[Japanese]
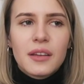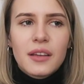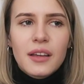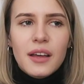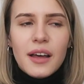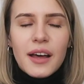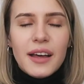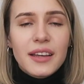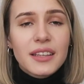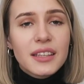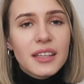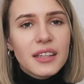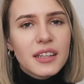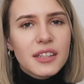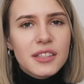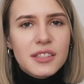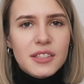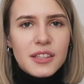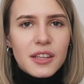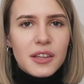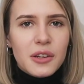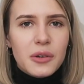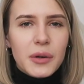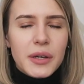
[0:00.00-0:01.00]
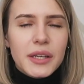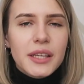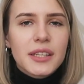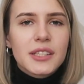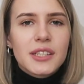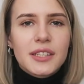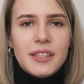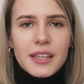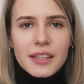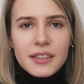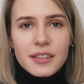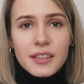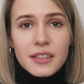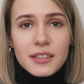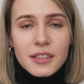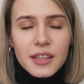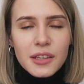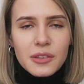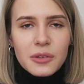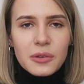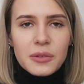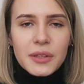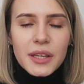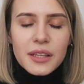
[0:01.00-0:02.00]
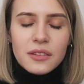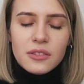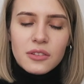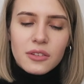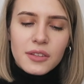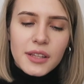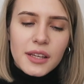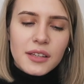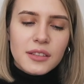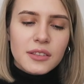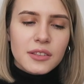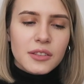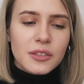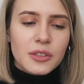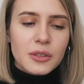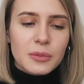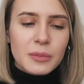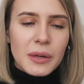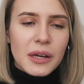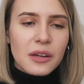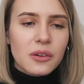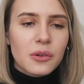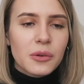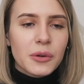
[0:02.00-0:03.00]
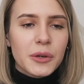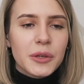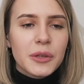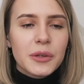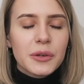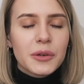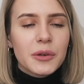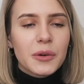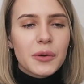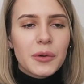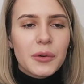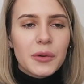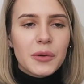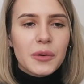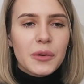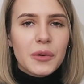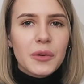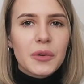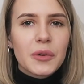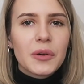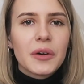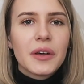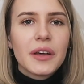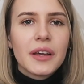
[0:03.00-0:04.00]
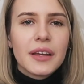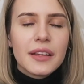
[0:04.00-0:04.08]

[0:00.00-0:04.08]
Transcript: はっきりしているわけじゃないんですけどなんとなく、まあ、こういう方向